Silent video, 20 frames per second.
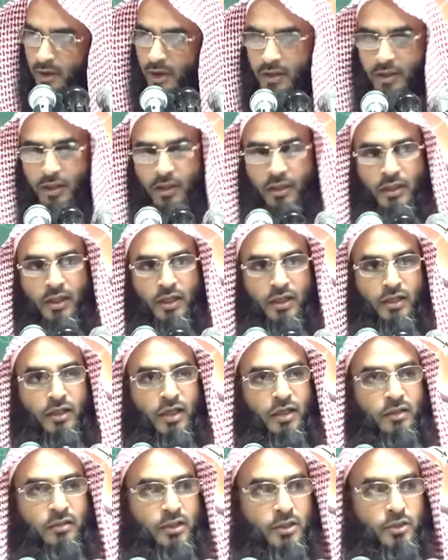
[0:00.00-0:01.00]
মহান আল্লাহ
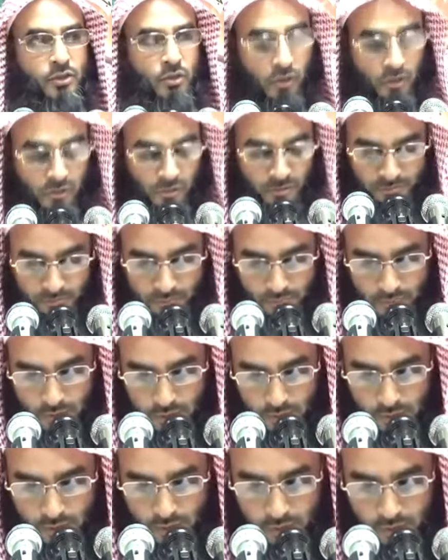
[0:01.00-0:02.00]
নির্দেশ হুকুম
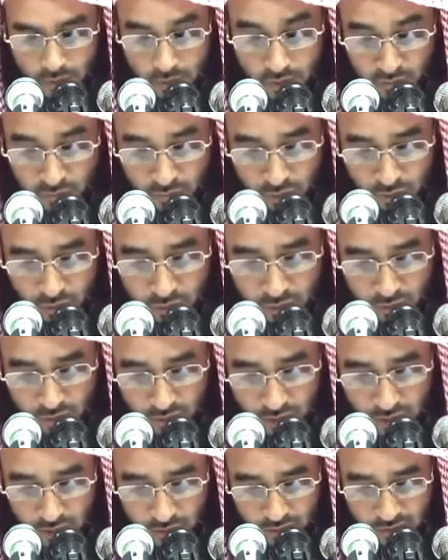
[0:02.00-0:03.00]
সম্বোধন
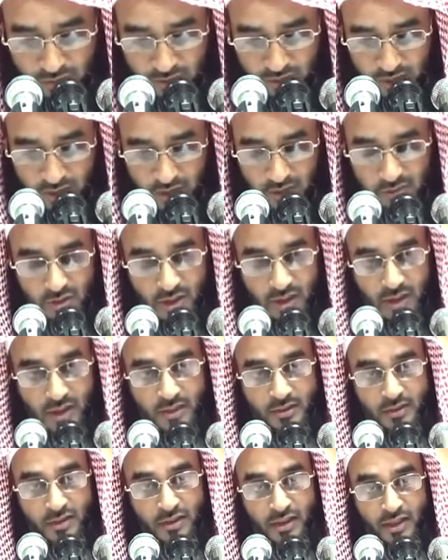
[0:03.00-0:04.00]
করে আল্লাহ
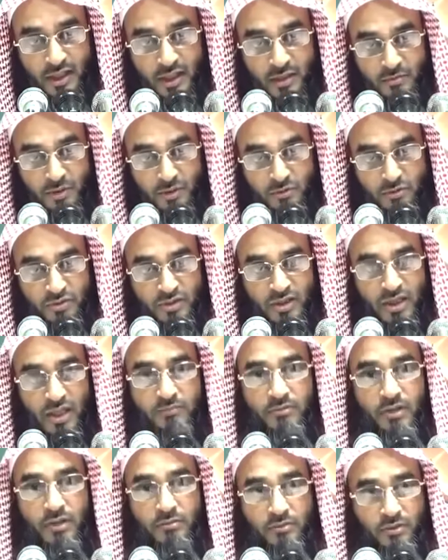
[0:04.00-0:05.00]
আমানু
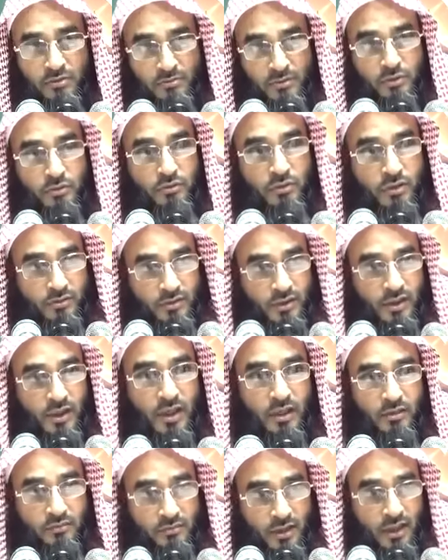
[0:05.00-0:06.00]
সাহাবি আব্দুল মাসুদ রাজি
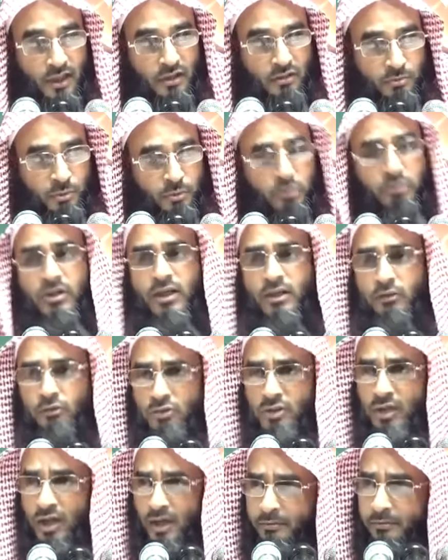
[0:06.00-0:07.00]
আল্লাহ তালানো প্রখ্যাত
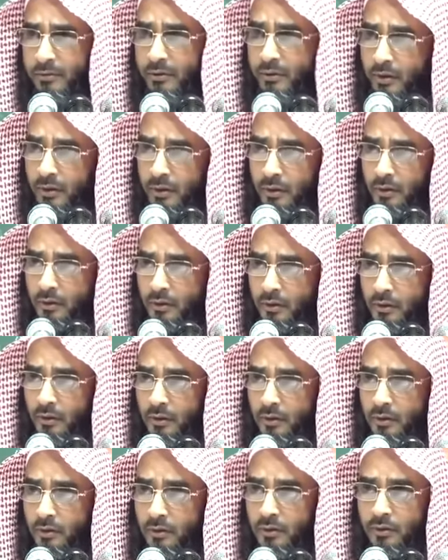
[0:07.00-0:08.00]
সাহাবি
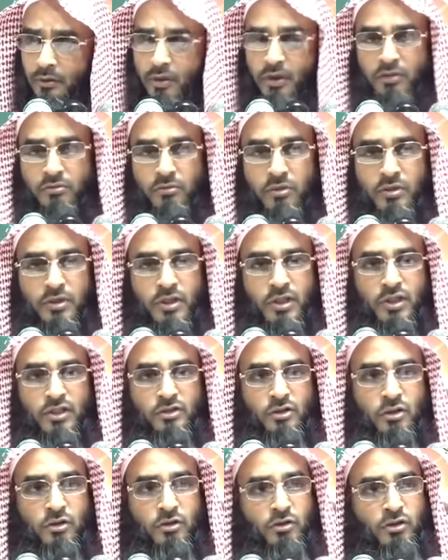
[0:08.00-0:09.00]
তিনি বলছেন
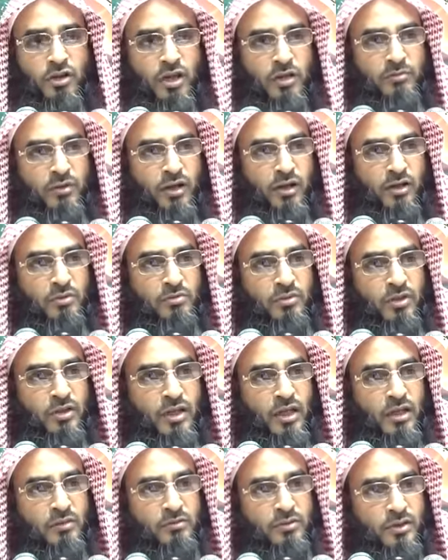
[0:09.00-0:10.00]
যখনই আমরা নবী
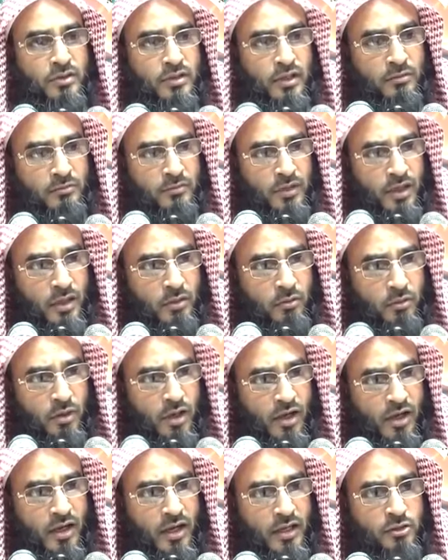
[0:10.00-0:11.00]
করিম সাল্লাম থেকে
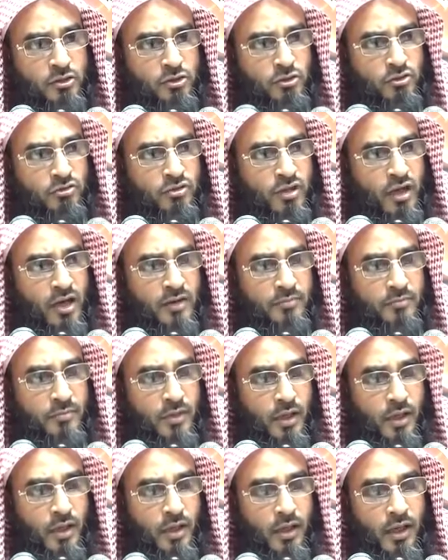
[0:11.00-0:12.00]
কোরআন আয়াত শুনতাম
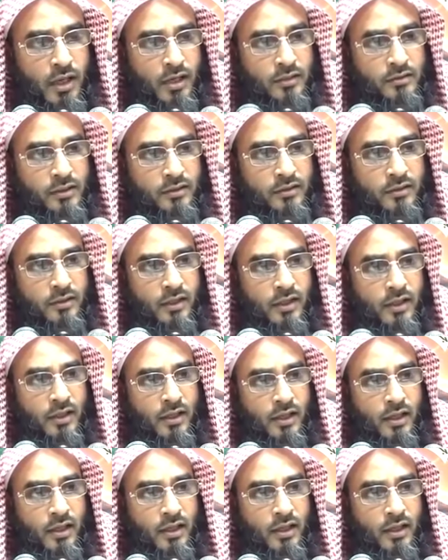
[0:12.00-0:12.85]
আর তাতে